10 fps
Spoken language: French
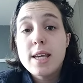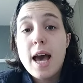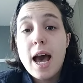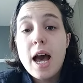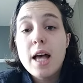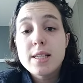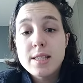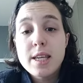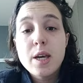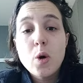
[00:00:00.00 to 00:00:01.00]

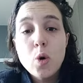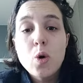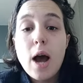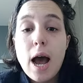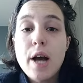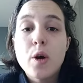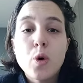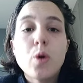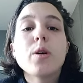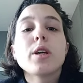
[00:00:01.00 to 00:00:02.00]
A-C-O, o
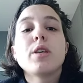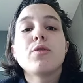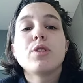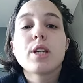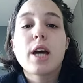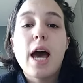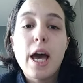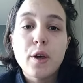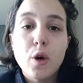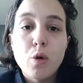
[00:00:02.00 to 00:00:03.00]
qui veut dire à
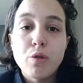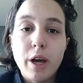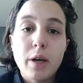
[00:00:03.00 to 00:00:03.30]
cœur ouvert.